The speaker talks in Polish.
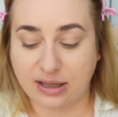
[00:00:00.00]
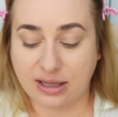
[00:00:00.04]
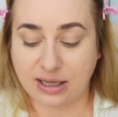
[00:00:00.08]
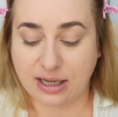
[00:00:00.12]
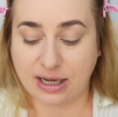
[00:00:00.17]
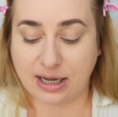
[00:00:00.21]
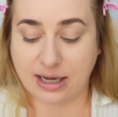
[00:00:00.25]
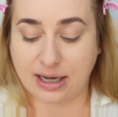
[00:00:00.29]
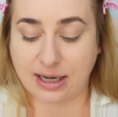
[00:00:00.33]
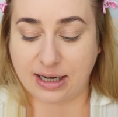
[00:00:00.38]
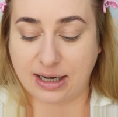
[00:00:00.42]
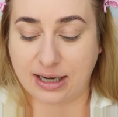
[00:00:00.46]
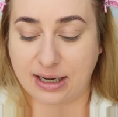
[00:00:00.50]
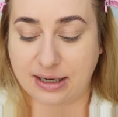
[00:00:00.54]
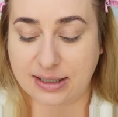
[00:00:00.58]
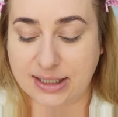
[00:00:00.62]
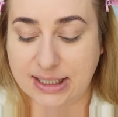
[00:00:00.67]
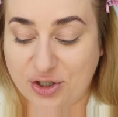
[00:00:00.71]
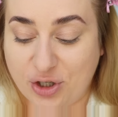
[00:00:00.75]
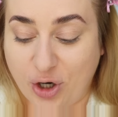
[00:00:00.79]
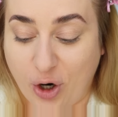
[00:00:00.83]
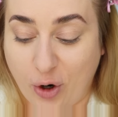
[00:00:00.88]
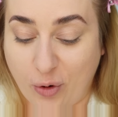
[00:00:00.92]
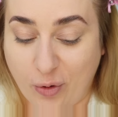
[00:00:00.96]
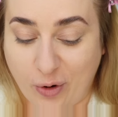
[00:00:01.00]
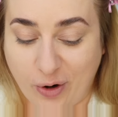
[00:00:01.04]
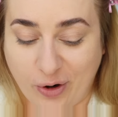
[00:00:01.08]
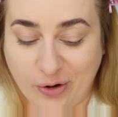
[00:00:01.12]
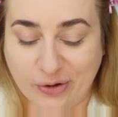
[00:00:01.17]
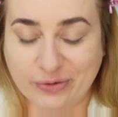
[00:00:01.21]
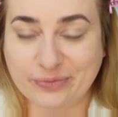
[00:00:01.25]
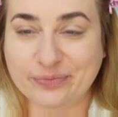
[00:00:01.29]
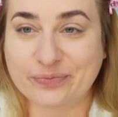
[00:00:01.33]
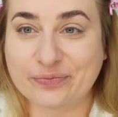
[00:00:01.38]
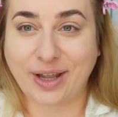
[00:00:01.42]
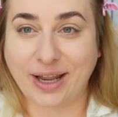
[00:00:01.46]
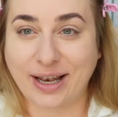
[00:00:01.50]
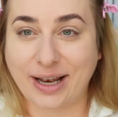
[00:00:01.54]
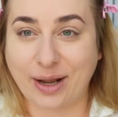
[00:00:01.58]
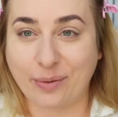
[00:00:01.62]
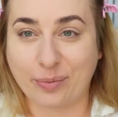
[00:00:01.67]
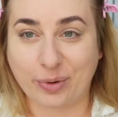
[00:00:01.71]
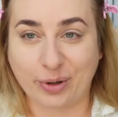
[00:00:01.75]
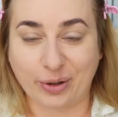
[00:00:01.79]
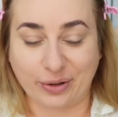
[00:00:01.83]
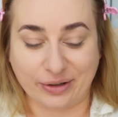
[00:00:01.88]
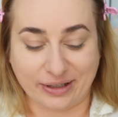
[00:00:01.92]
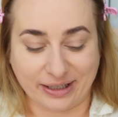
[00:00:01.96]
na czoło i na
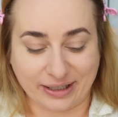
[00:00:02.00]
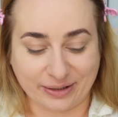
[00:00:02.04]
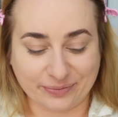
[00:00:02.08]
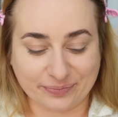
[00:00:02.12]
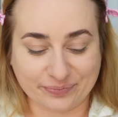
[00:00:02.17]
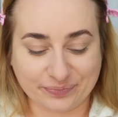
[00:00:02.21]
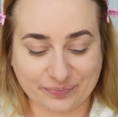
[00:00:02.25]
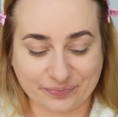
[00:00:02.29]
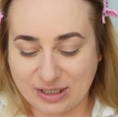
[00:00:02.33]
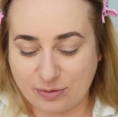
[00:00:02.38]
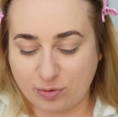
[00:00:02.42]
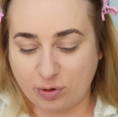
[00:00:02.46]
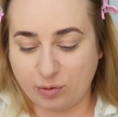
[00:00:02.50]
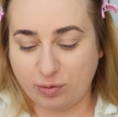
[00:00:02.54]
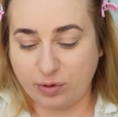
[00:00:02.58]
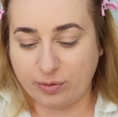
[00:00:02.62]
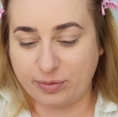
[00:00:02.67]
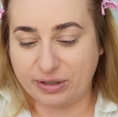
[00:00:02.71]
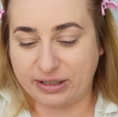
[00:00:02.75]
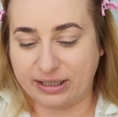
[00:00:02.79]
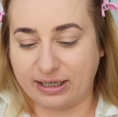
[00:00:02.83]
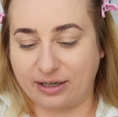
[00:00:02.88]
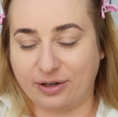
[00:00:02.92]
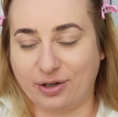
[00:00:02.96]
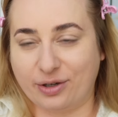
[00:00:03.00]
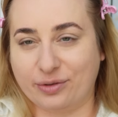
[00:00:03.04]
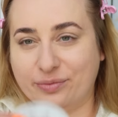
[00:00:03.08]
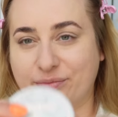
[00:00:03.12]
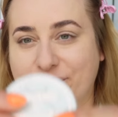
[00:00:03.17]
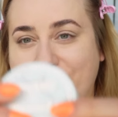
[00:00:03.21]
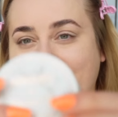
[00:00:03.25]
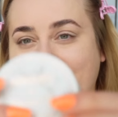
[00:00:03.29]
brodę. Spróbujmy tego.